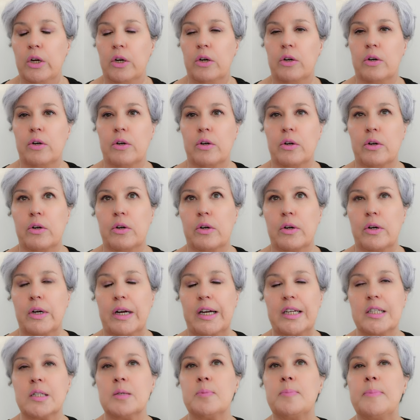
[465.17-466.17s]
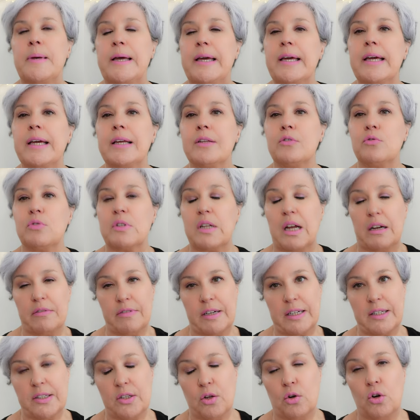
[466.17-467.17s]
respect du
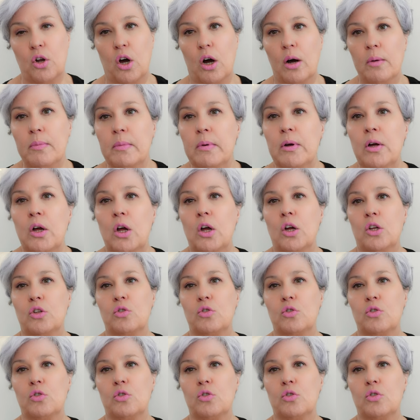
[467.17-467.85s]
travail de l'homme.